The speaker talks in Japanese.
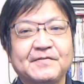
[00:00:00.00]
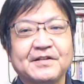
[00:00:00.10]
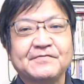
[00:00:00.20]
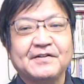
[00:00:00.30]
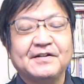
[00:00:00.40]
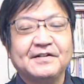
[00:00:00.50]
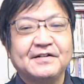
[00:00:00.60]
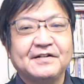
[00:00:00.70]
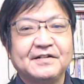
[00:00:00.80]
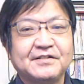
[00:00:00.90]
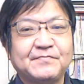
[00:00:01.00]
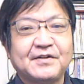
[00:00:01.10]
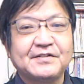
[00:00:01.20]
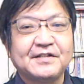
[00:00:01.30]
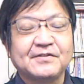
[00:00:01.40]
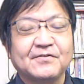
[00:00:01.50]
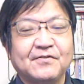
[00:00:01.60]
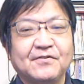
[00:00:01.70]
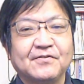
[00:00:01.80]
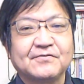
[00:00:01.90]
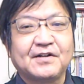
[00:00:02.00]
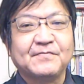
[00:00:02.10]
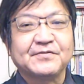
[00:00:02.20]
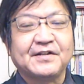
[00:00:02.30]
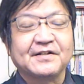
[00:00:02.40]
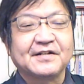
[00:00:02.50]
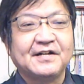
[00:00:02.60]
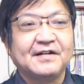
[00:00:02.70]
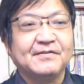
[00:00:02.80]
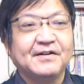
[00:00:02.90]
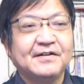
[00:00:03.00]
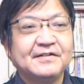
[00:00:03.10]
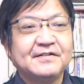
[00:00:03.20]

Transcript: 私は1%トランプさんが